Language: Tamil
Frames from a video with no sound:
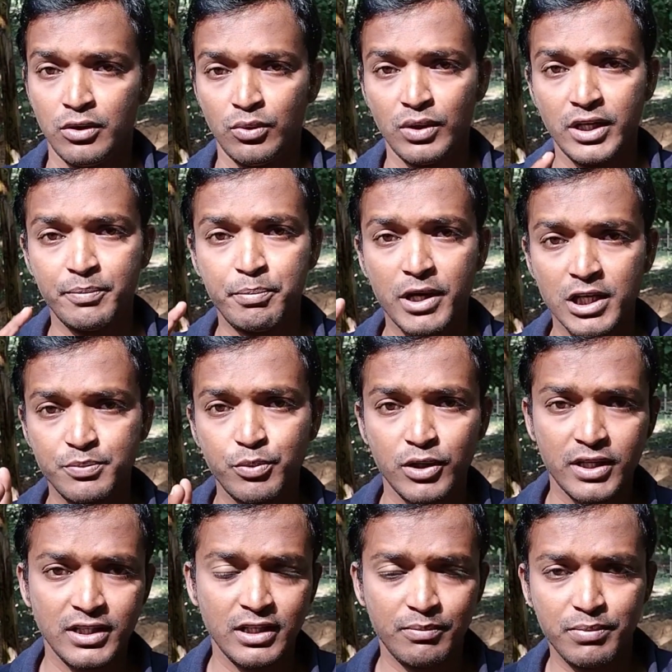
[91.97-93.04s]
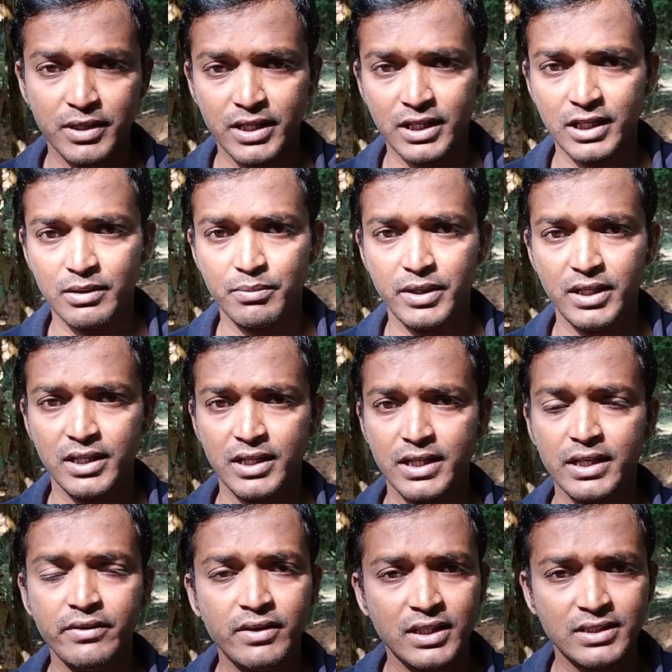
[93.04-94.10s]
உங்கள்கிட்ட பாஸ்போர்ட் இருந்தால் பாருங்கள் அப்படி இல்லை
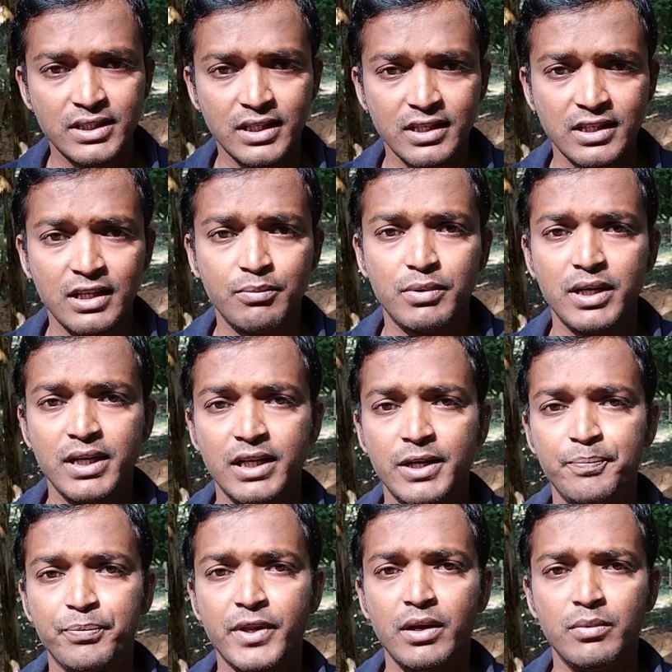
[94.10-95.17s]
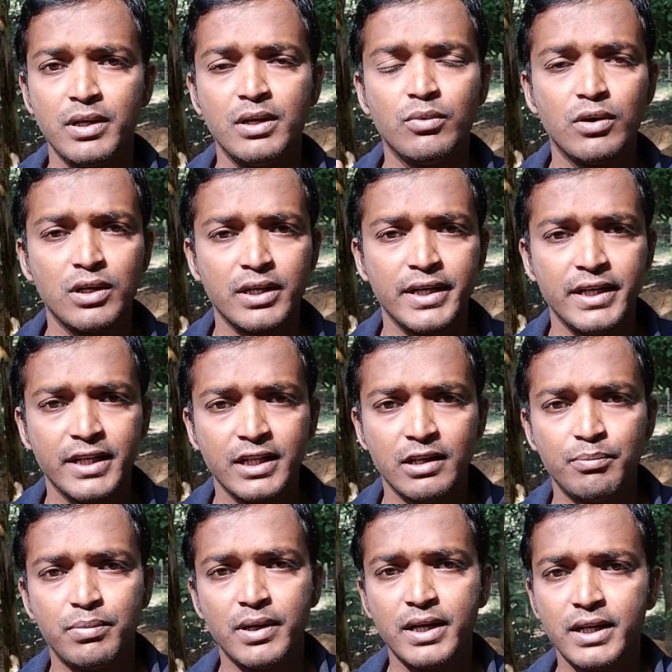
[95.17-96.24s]
டிரைவிங் லைசன்ஸ் இருந்தால் பாருங்கள் அப்படி இல்லை ஓட்டர் ஐடி
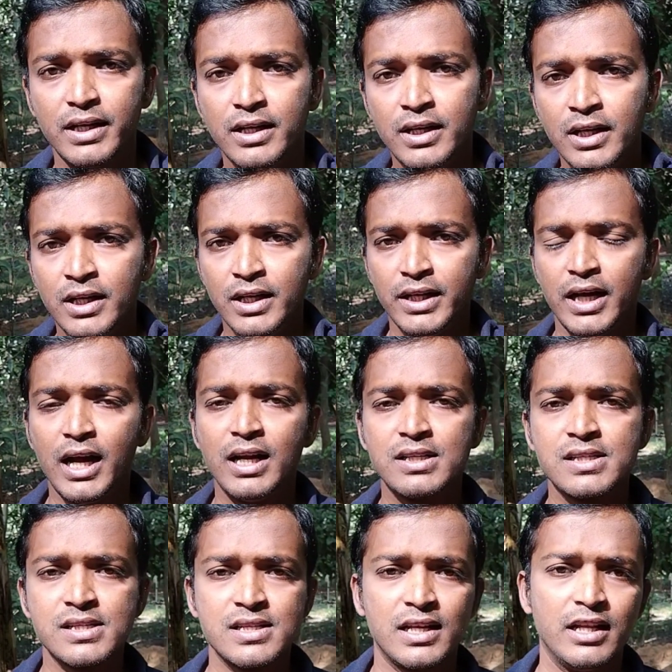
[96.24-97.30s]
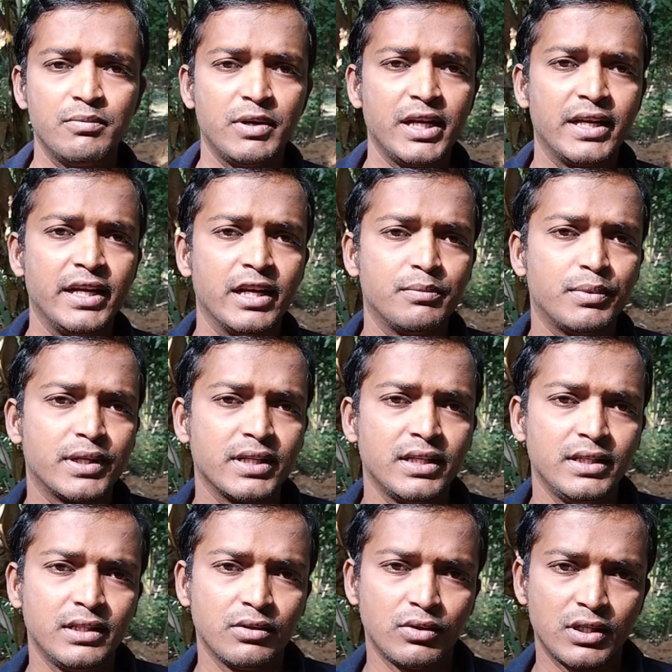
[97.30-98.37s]
இருந்தால் பாருங்கள் ஆட்சன்ஸ் அதே மாதிரி கிரியேட் பண்ணுறது
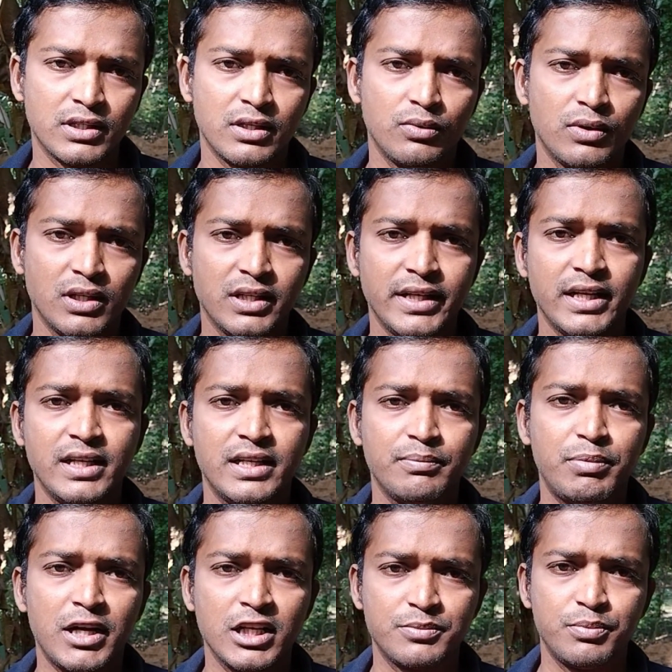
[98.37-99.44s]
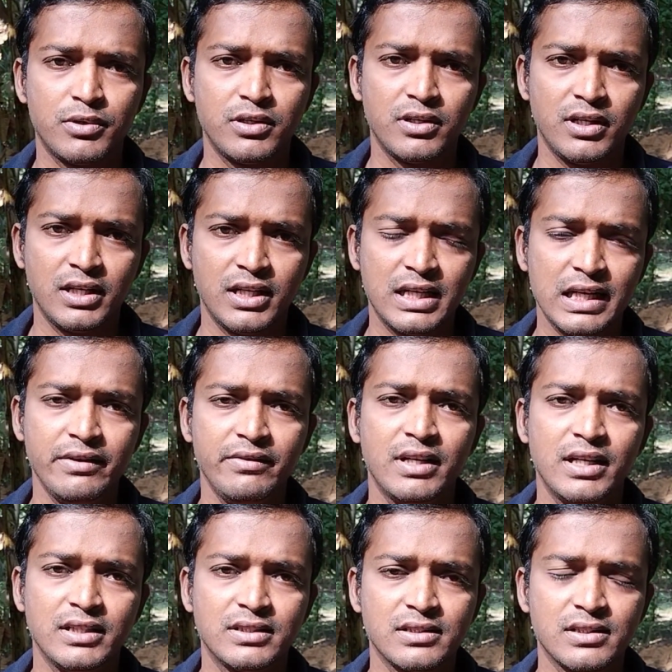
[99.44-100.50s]
இந்த வாரத்தில் உங்களுக்கு என்கிட்ட பாஸ்போர்ட்டும் இல்லை
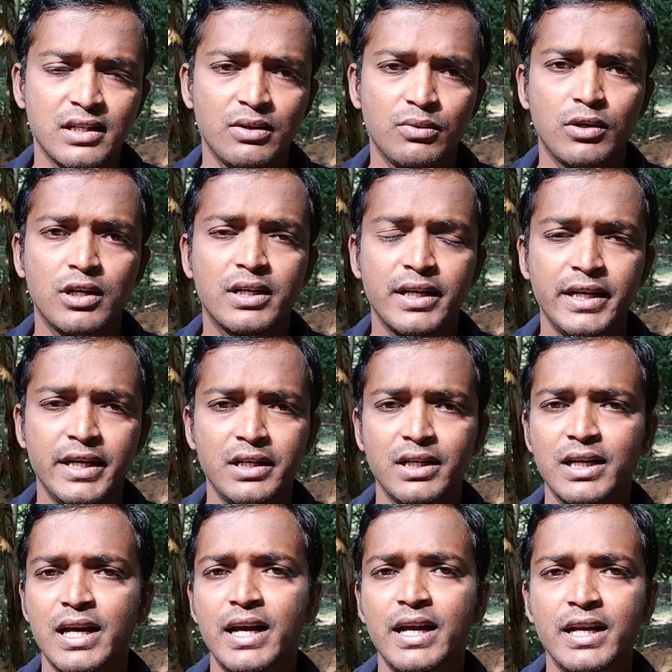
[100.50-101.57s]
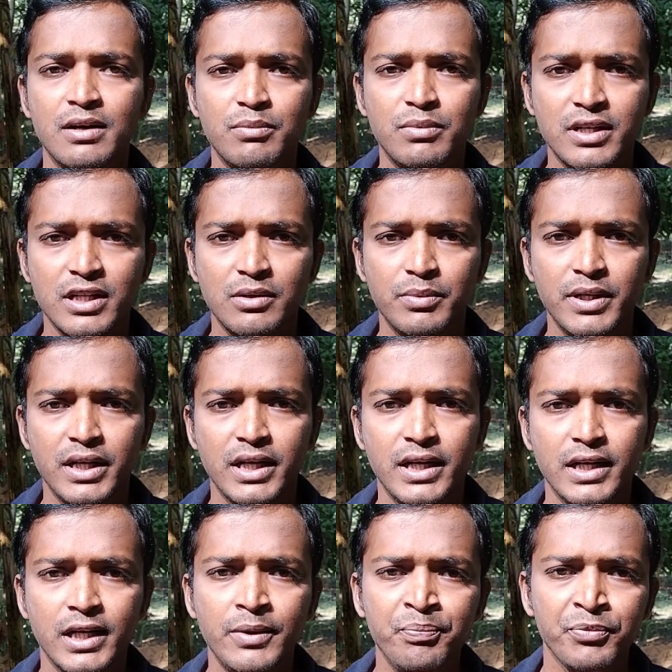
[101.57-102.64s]
டிரைவிங் லைசன்ஸ் இல்லை ஓட்டர் ஐடி இல்லை நான் என்ன பண்ணுறது அப்படின்னு
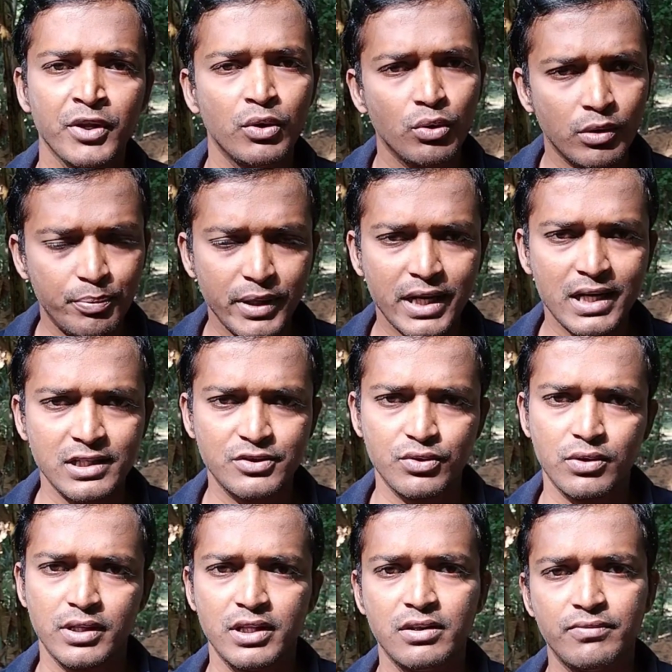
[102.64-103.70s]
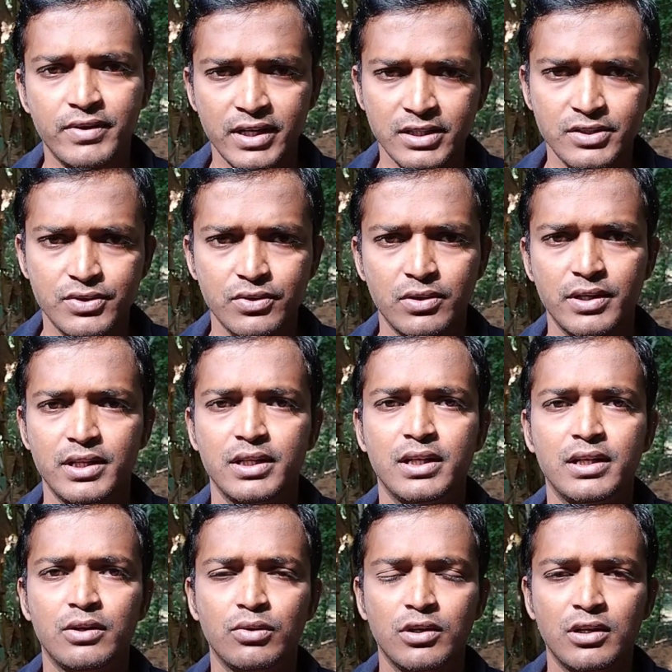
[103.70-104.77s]
கேட்டிங்கன்னா உங்கள் பேரண்ட்ஸோடது ஃப்ரெண்ட்ஸோடது
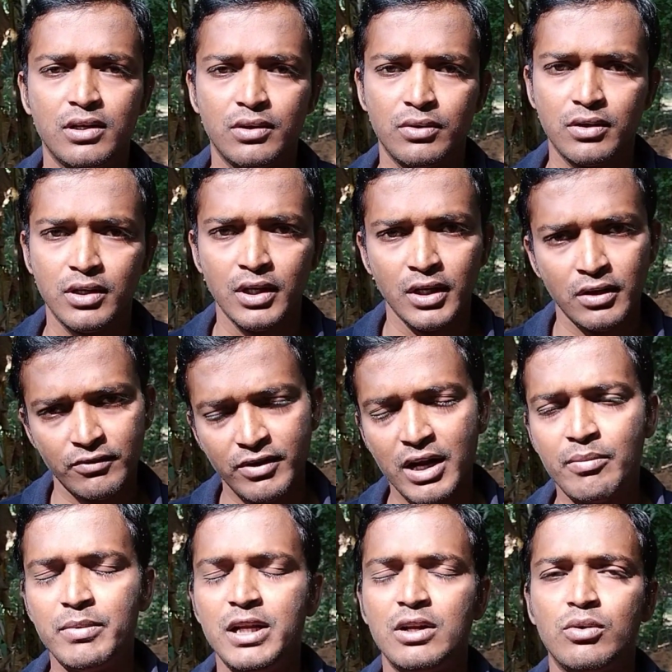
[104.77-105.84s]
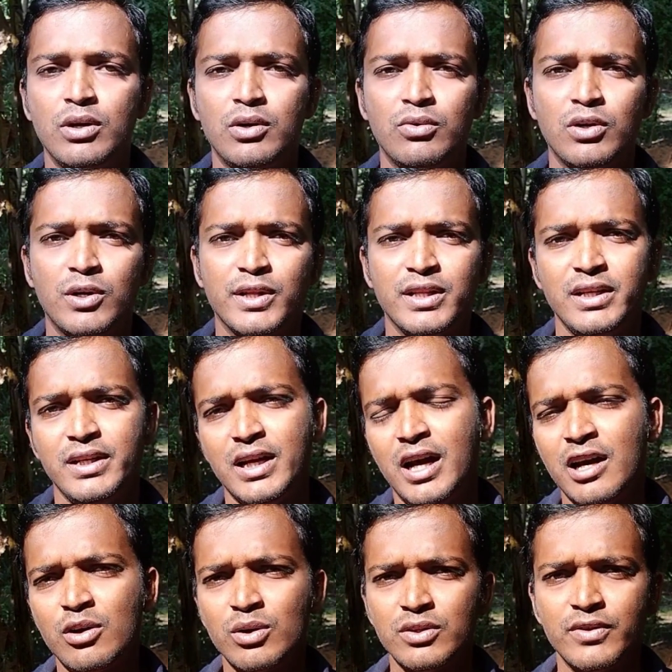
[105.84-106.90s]
இல்லை உங்கள் ஃபேமிலியில் உள்ளவங்களோடது
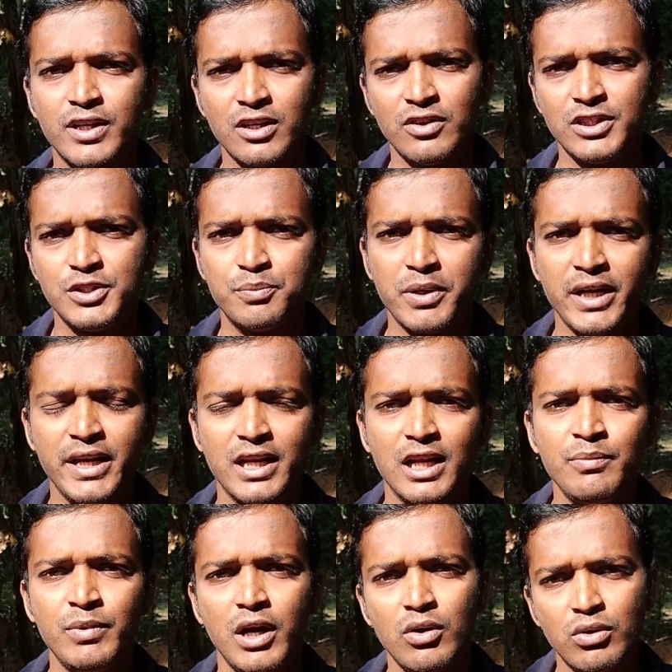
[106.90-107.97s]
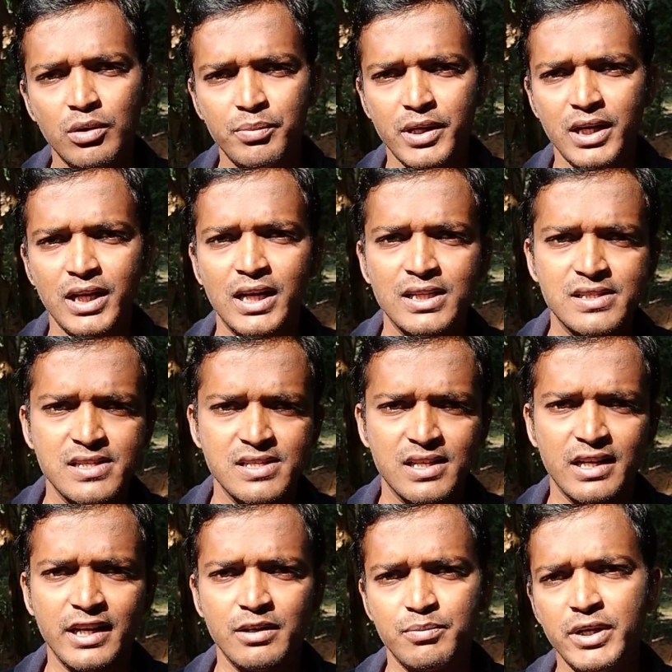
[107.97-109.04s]
யாரோடது வேணாலும் வச்சு பண்ணிக்கலாம் அவங்க பேரில்
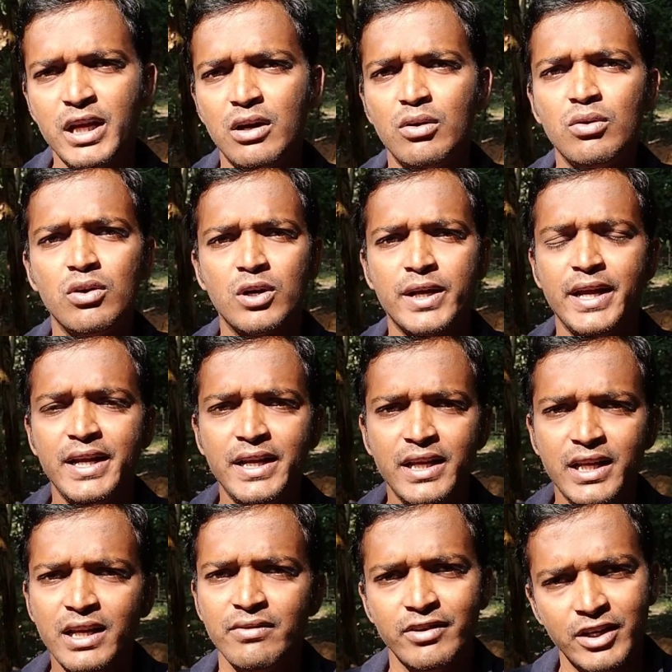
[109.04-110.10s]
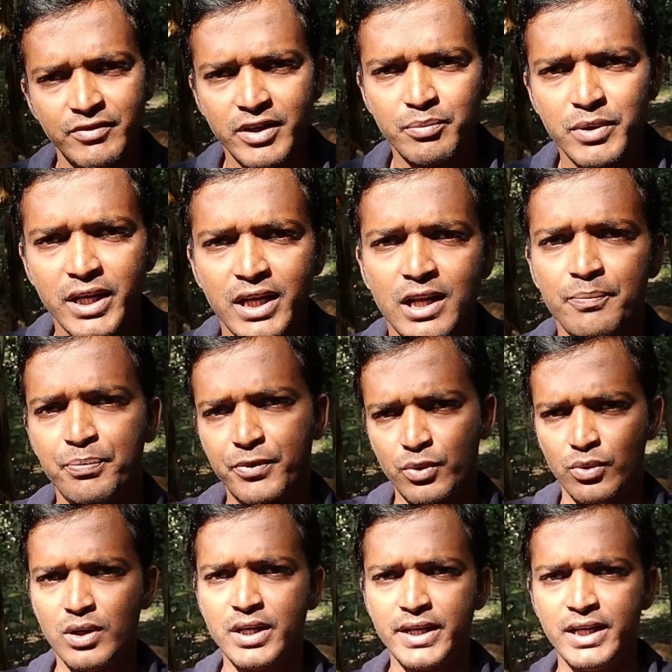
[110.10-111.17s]
ஆட்சன்ஸ் கிரியேட் பண்ணி அவங்களோட ஐடியையை வெரிஃபை பண்ணிக்கலாம்
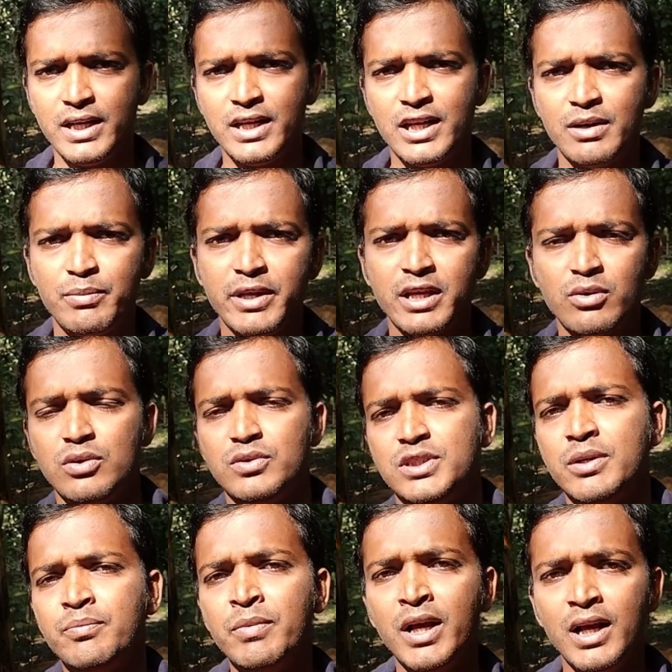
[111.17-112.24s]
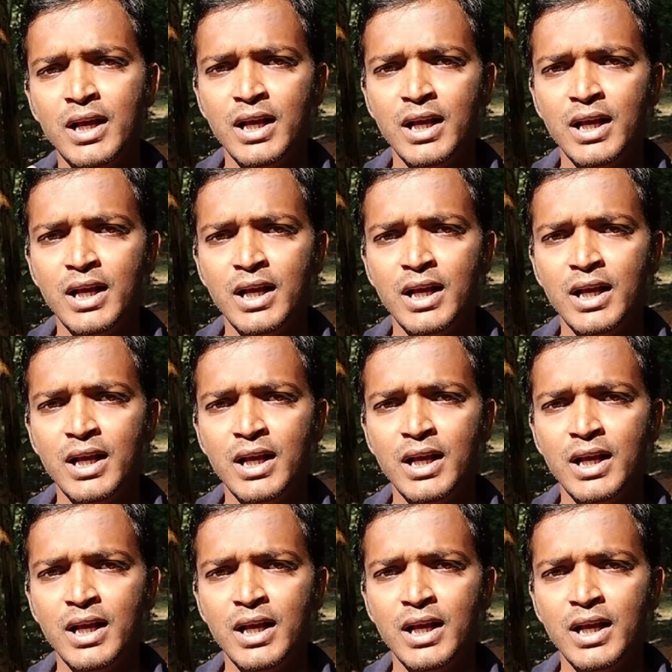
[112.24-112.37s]
உங்கள்கிட்ட இல்லை அப்படிங்கிற ஒரு விஷயம்